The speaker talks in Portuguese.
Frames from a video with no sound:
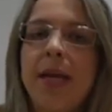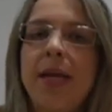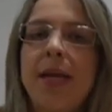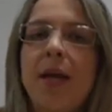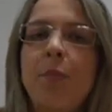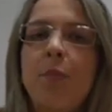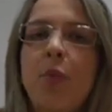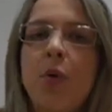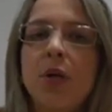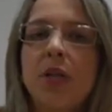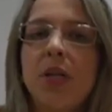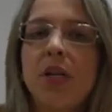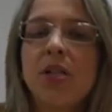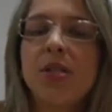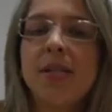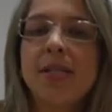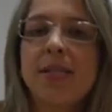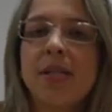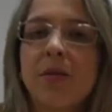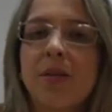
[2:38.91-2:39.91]
E é
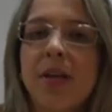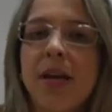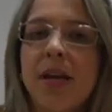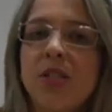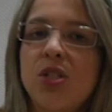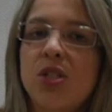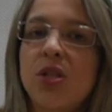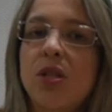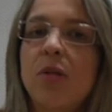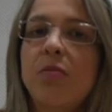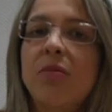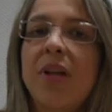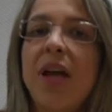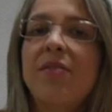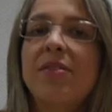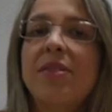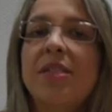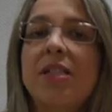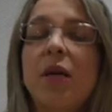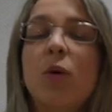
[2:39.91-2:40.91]
importante ressaltar que a gente não
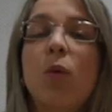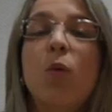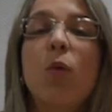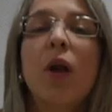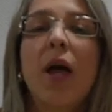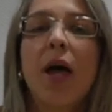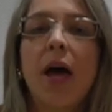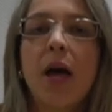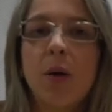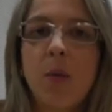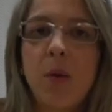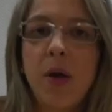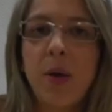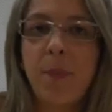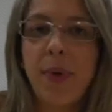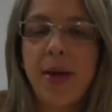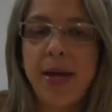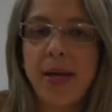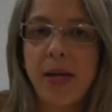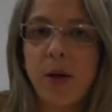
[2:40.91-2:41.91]
deve circular com
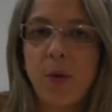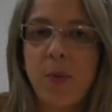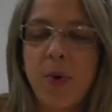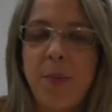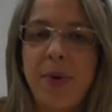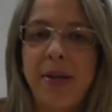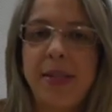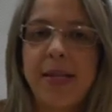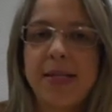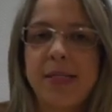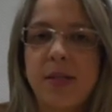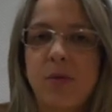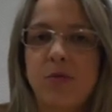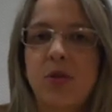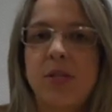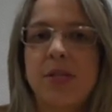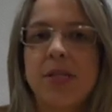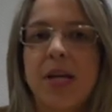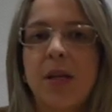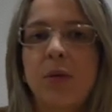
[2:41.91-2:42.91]
EPI. O EPI tem que ser
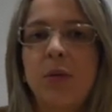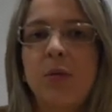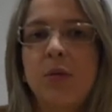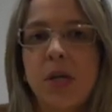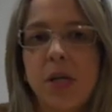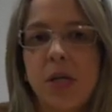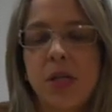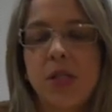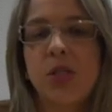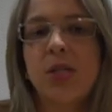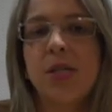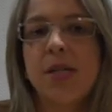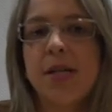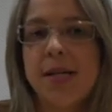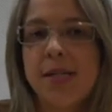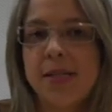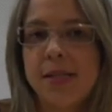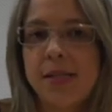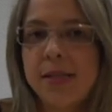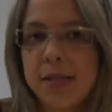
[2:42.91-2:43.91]
utilizado durante
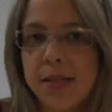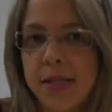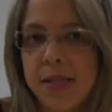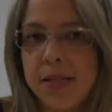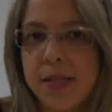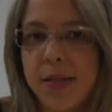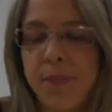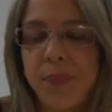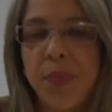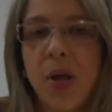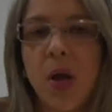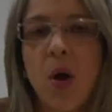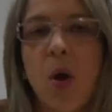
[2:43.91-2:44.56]
a assistência.